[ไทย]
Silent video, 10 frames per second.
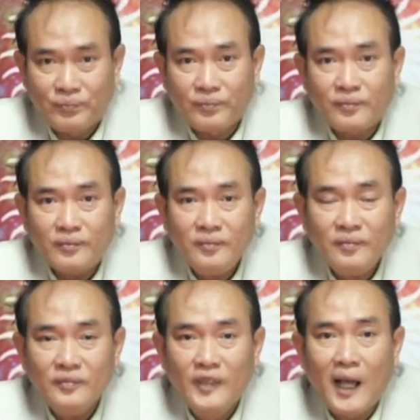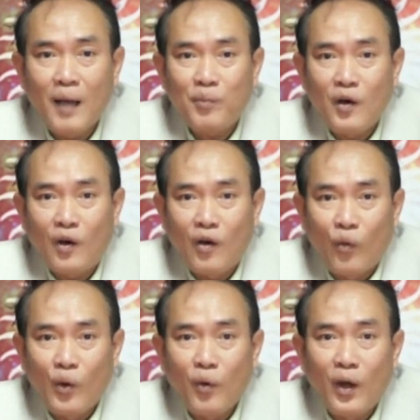16นะครับก็ขอ
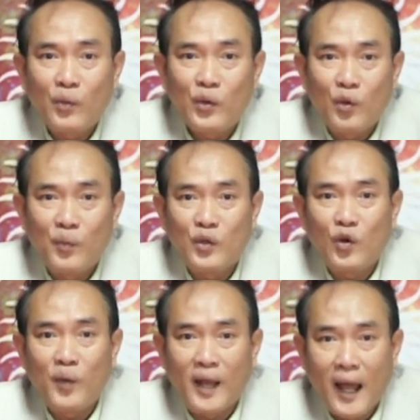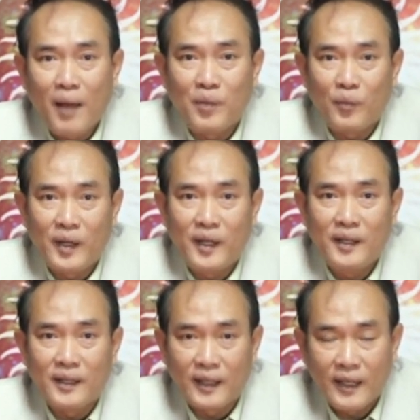ไว้พรให้ท่านผู้ชมมีโชคมีลาภเหมือนวันที่
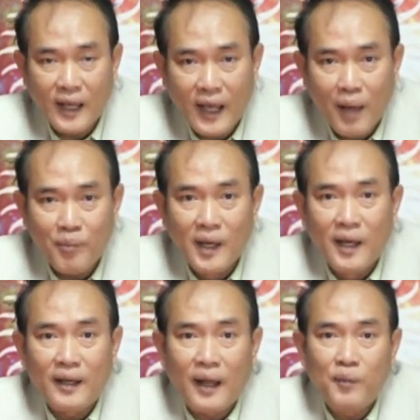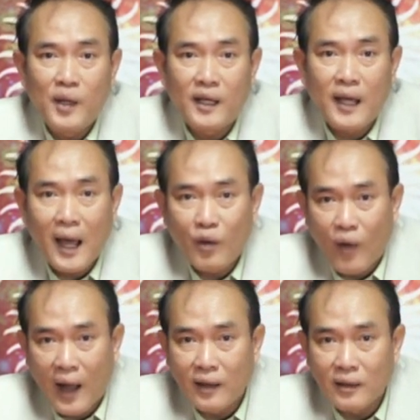1นี้นะครับ ท่านที่คาดห
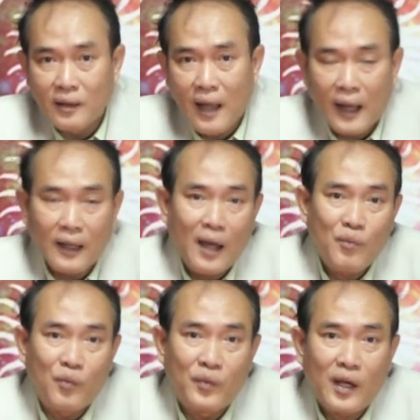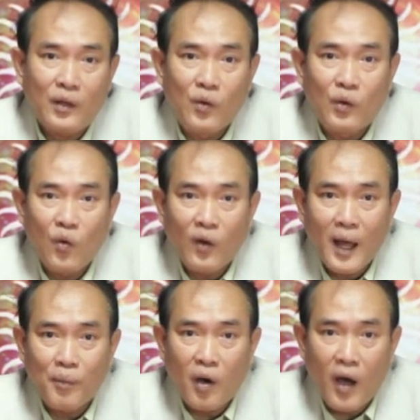วังหรืออยากจะให้ผมเช็คดวงโชค
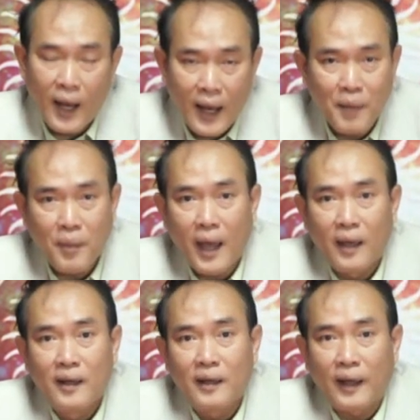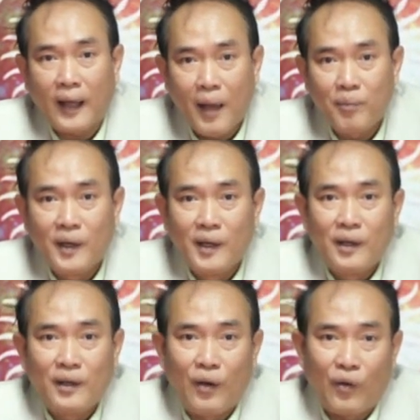ลาภก็แอดไลน์มานะครับ
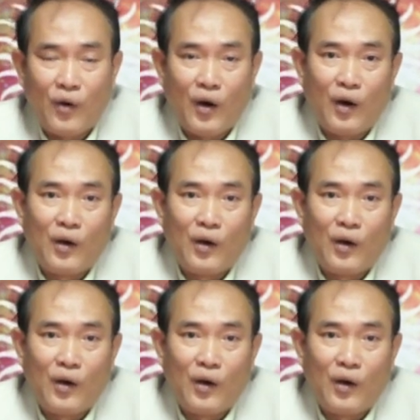แล้วก็